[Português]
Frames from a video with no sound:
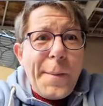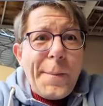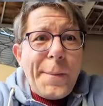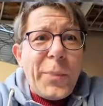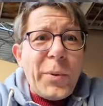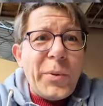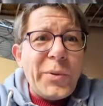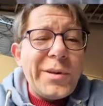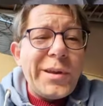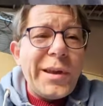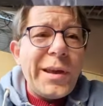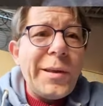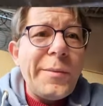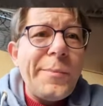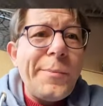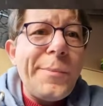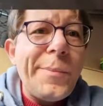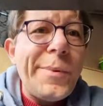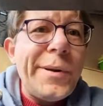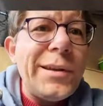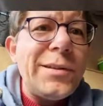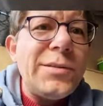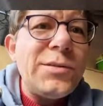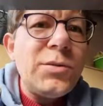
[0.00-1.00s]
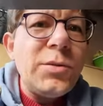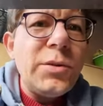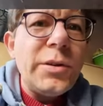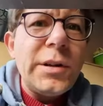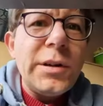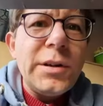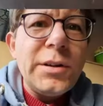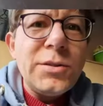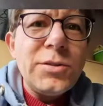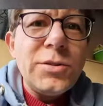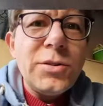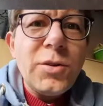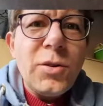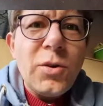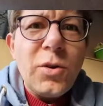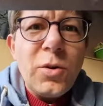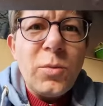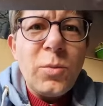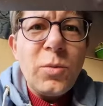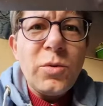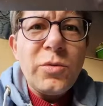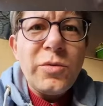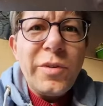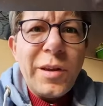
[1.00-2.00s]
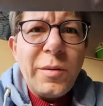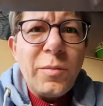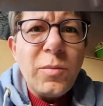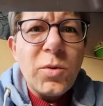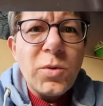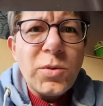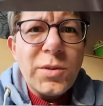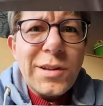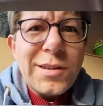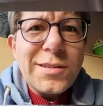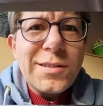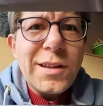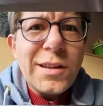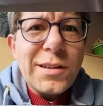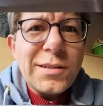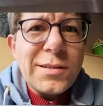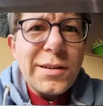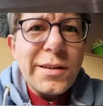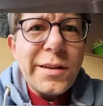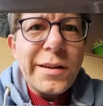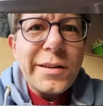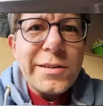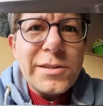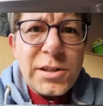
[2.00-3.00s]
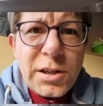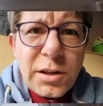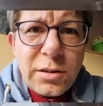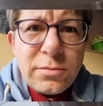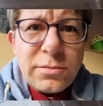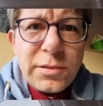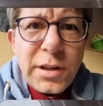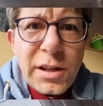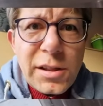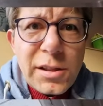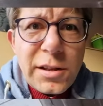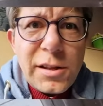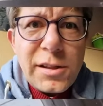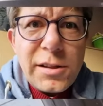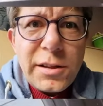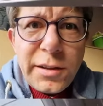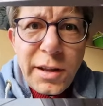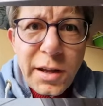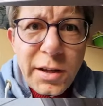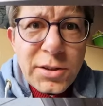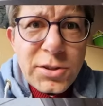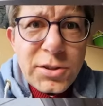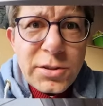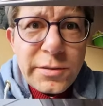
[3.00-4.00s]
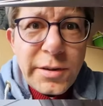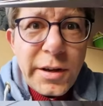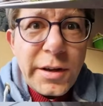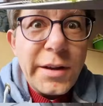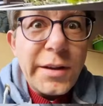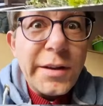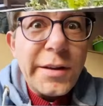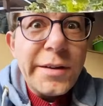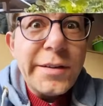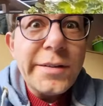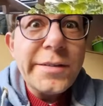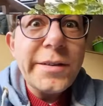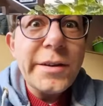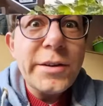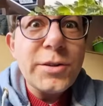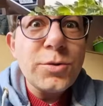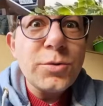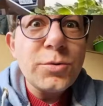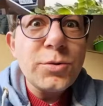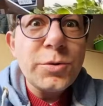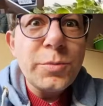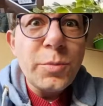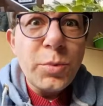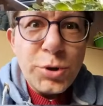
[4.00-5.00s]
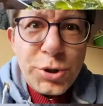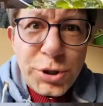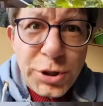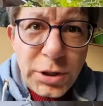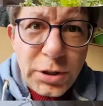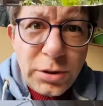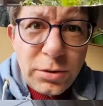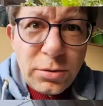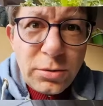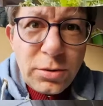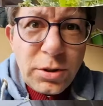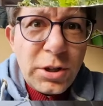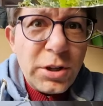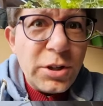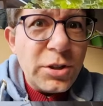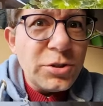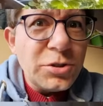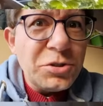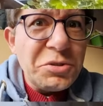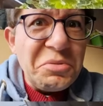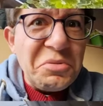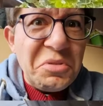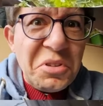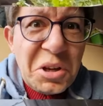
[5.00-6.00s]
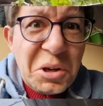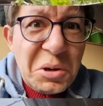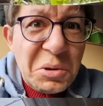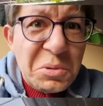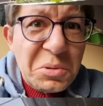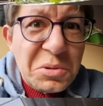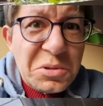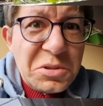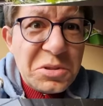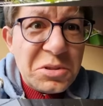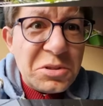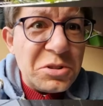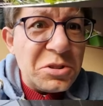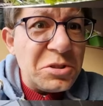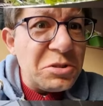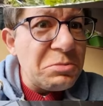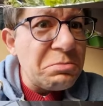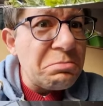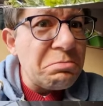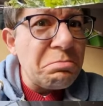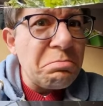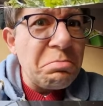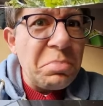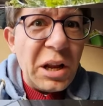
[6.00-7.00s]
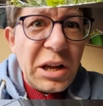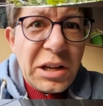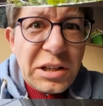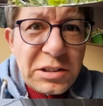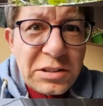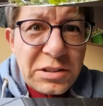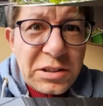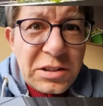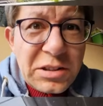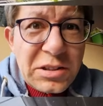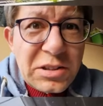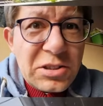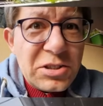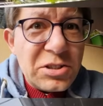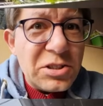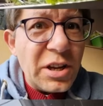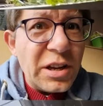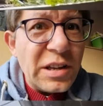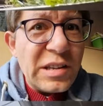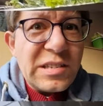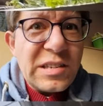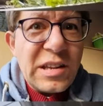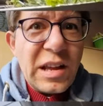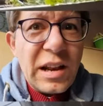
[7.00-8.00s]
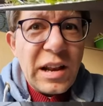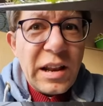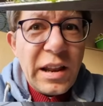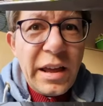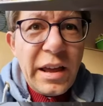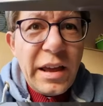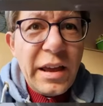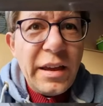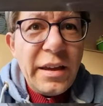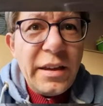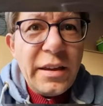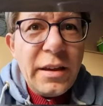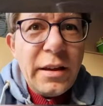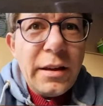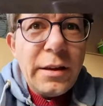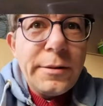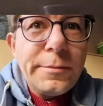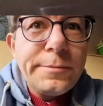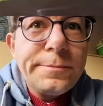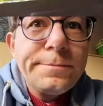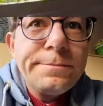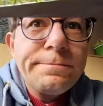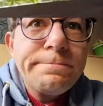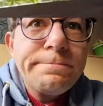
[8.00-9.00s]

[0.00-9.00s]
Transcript: Porque é impressionante como vem mudas dessa região, desta cidade. Sejam de buchinho, de ficus, de plantas, de azaleia